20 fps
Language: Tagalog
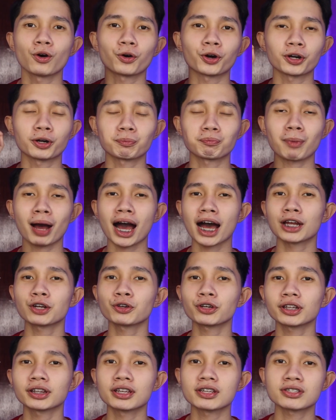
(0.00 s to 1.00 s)
or paano
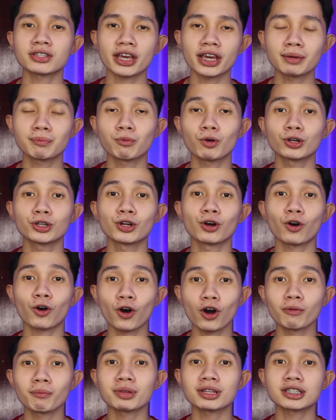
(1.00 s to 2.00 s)
i-disable yung
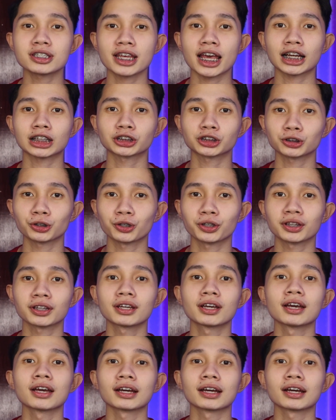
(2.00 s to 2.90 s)
comment section